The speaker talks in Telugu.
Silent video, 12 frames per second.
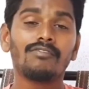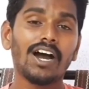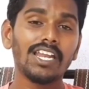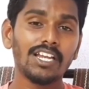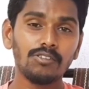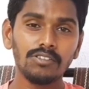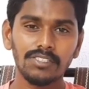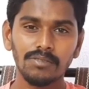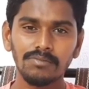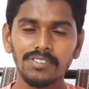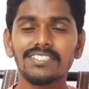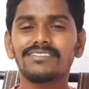వాళ్ళ
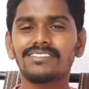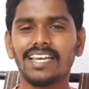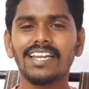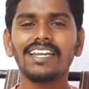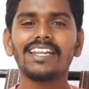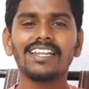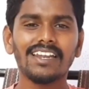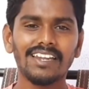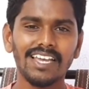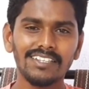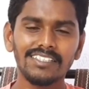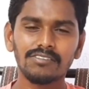కోసం సరైన
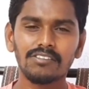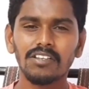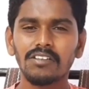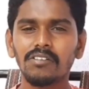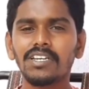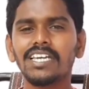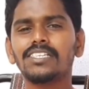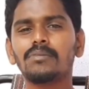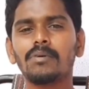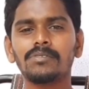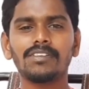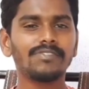నిర్ణయాలు తీసుకోవడంలో కేంద్ర
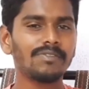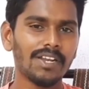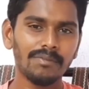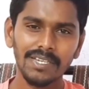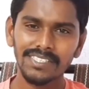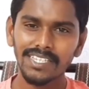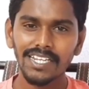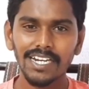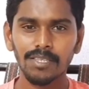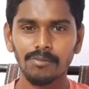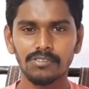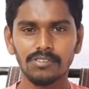ప్రభుత్వం విఫలమైందని
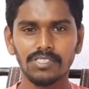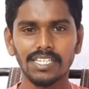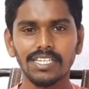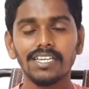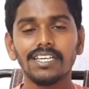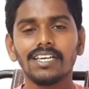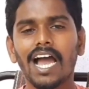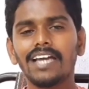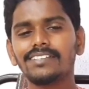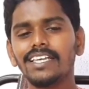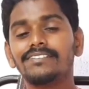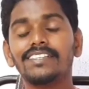అర్థమవుతుంది
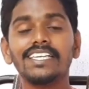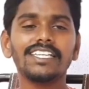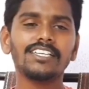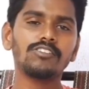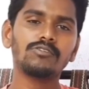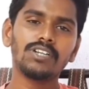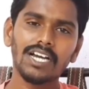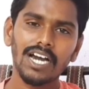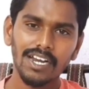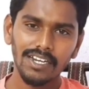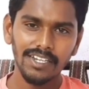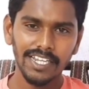అయితే దీనికి కూడా
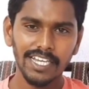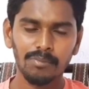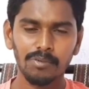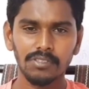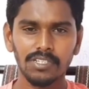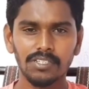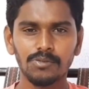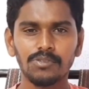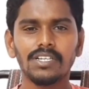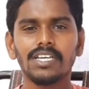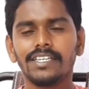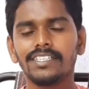కారణం లేకపోలేదు
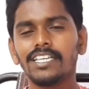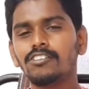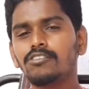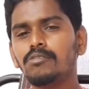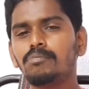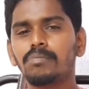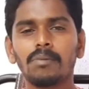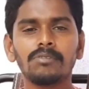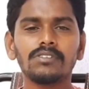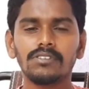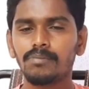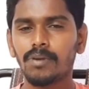ఎందుకు ప్రభు
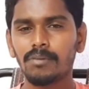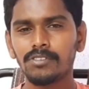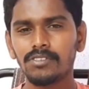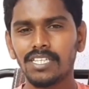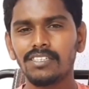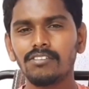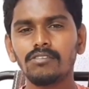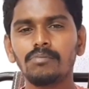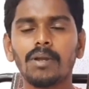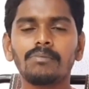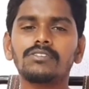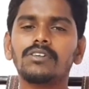ప్రభు ఎందుకు
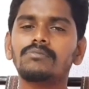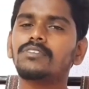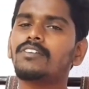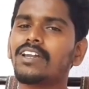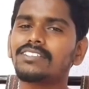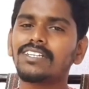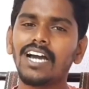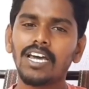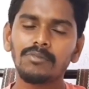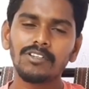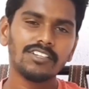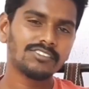ప్రభుత్వం వలస
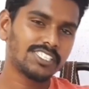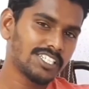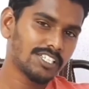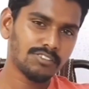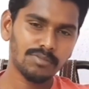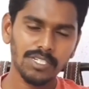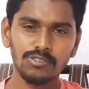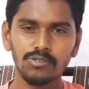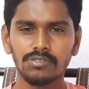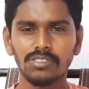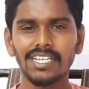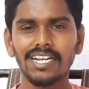కార్మికులను చిన్న చూపున
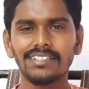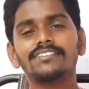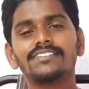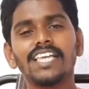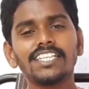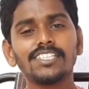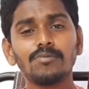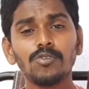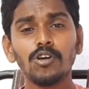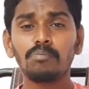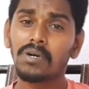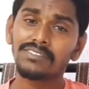చూస్తుంది అంటే
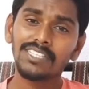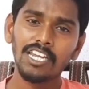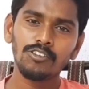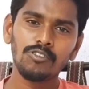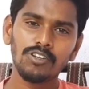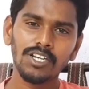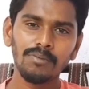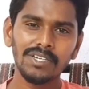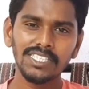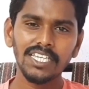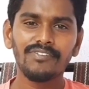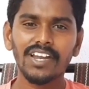దేశంలో పద్నాలుగు కోట్ల
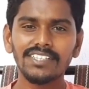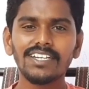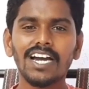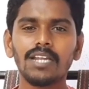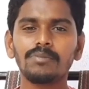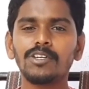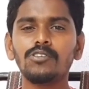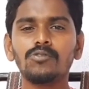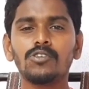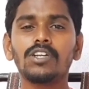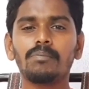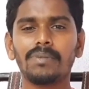మంది వలస కార్మికులు
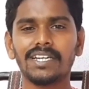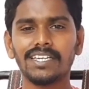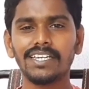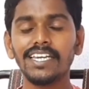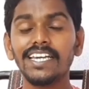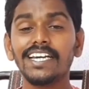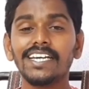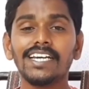ఉన్నప్పటికీ